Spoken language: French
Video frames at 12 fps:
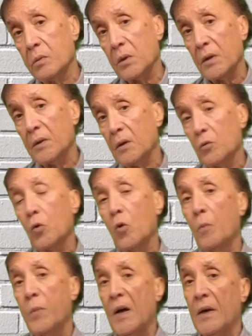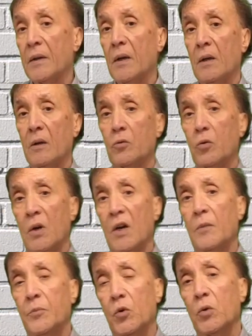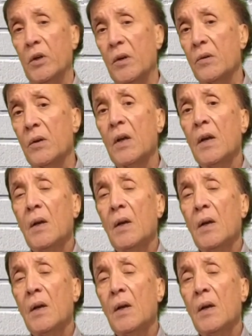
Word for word: c'est-à-dire de campagne électorale pour les